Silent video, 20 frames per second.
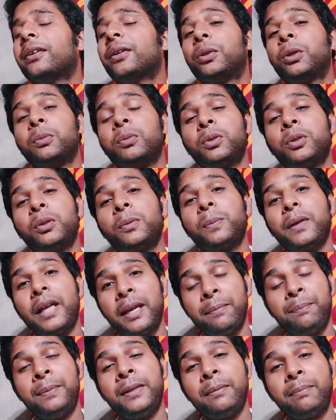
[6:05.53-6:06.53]
তবুও এই
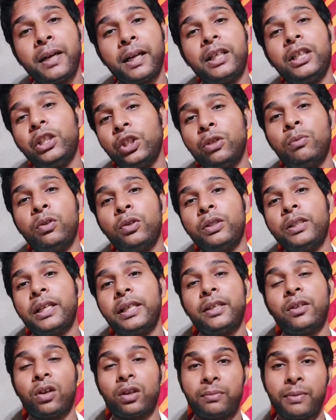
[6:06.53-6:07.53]
ফ্লিপকার্টের নিয়ম অনুযায়ী
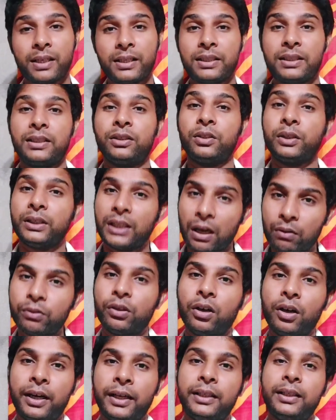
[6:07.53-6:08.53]
কনভার্সেশন যদি ডাউন
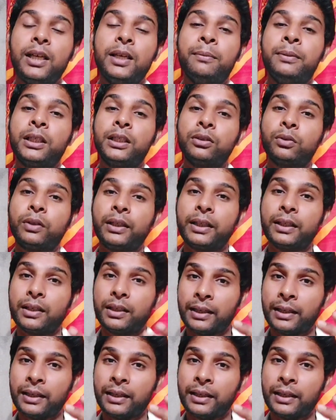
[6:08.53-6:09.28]
হয় বিশেষ করে